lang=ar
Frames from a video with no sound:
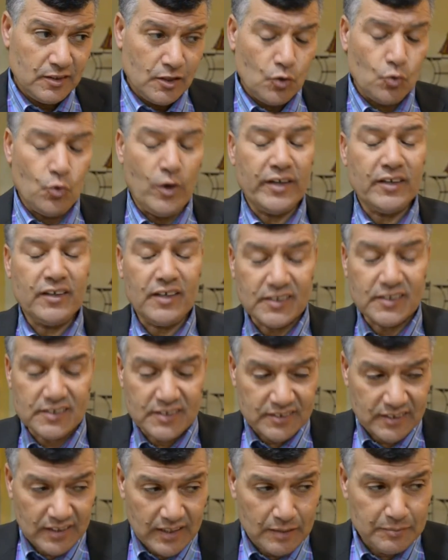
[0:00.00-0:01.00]
وان
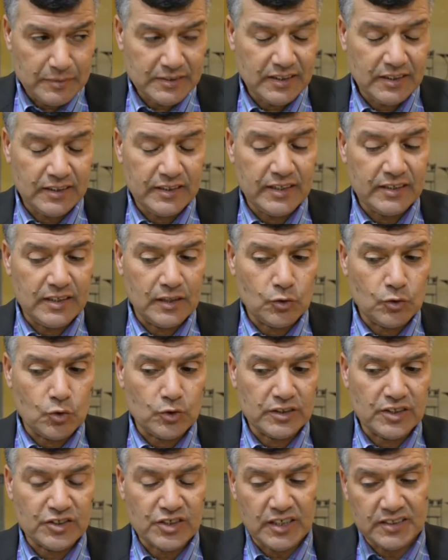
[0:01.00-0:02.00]
خصص لها مثلا لان
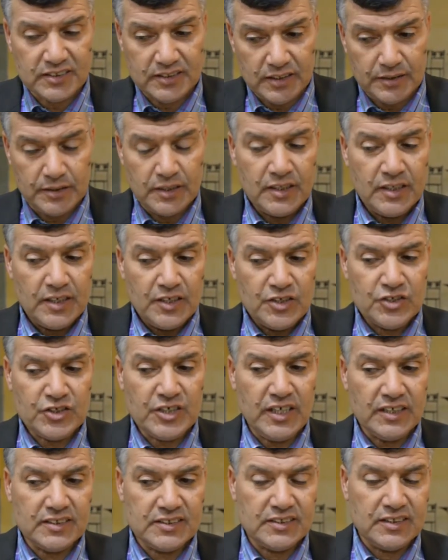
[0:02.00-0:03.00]
الكوطه جاءت
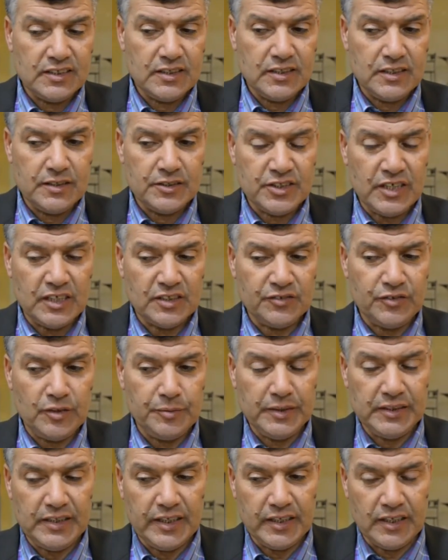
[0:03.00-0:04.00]
جاءت جاءت في
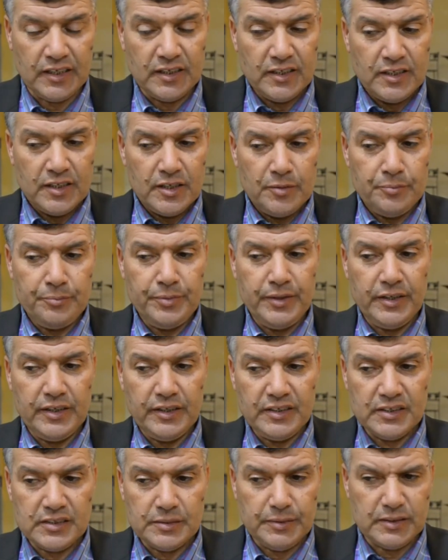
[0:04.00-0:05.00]
البدايه
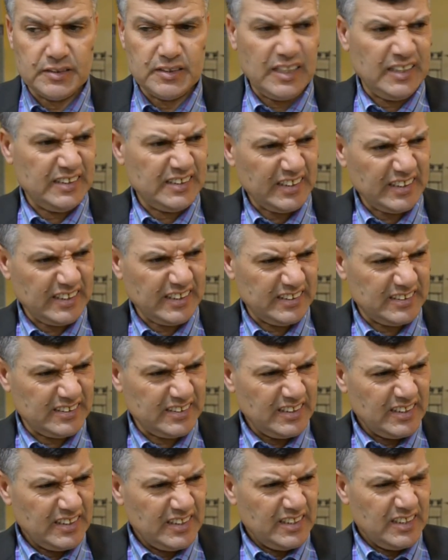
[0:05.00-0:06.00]
بنسبه اعتقد
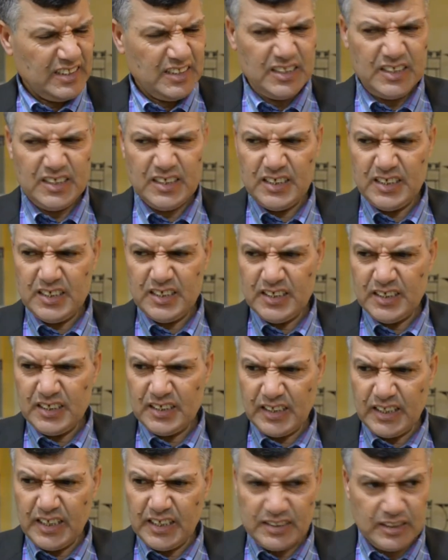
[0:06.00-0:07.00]
30%
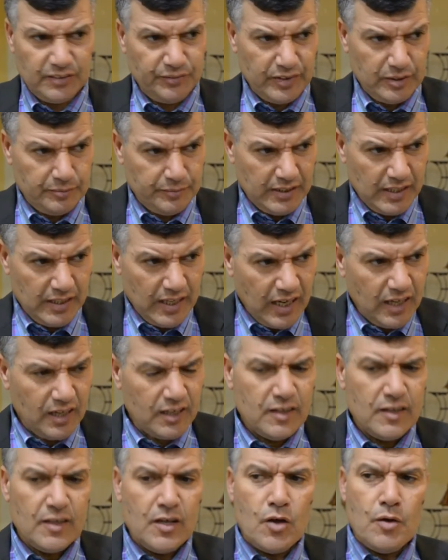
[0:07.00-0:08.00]
آه،
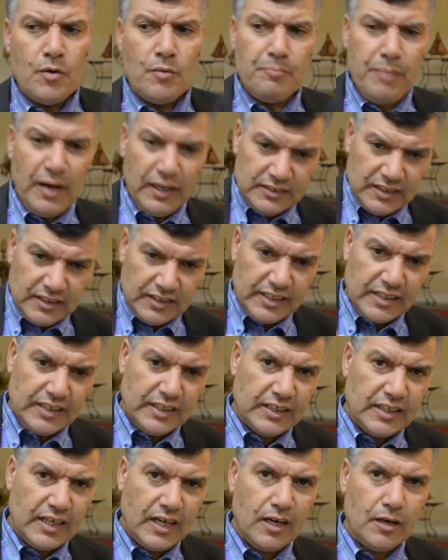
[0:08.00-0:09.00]
بعد
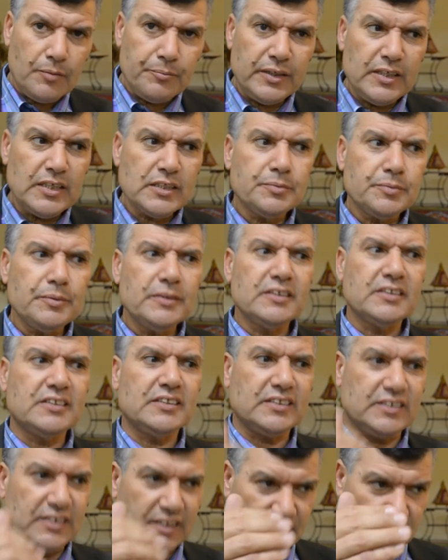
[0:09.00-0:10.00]
ذلك بنسبة
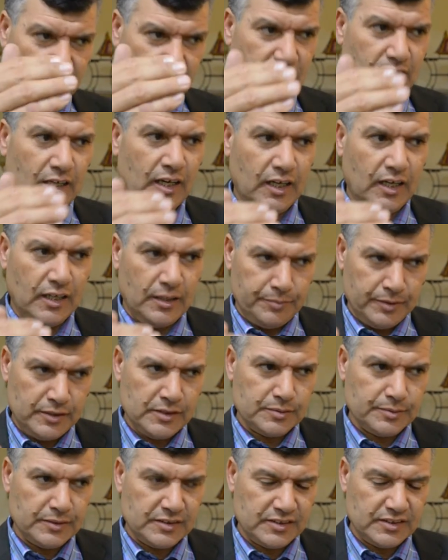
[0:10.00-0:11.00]
60
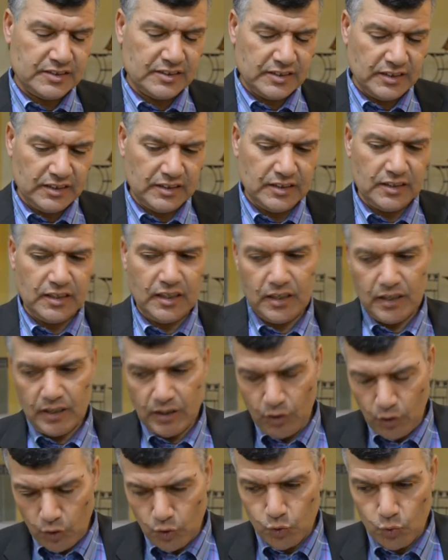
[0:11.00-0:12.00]
بنسبة 60
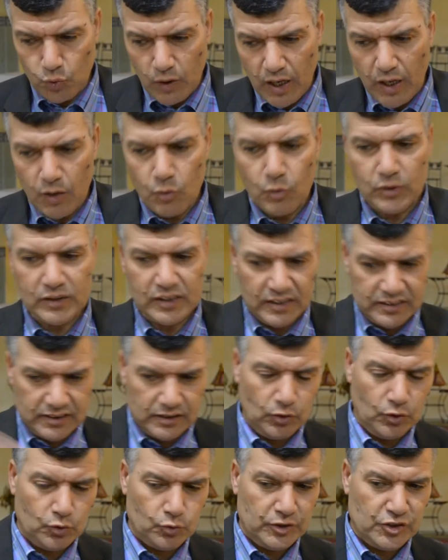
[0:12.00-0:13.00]
عضوه و30
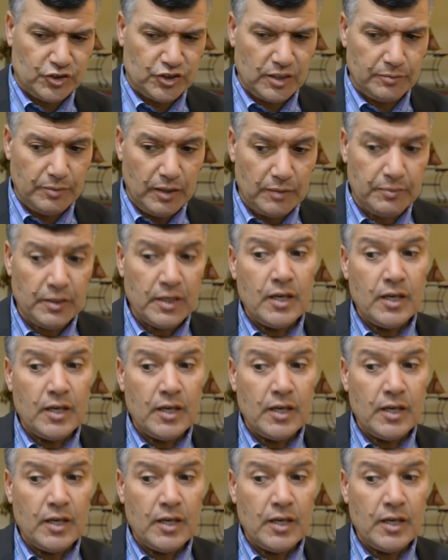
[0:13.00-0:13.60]
عضو للشباب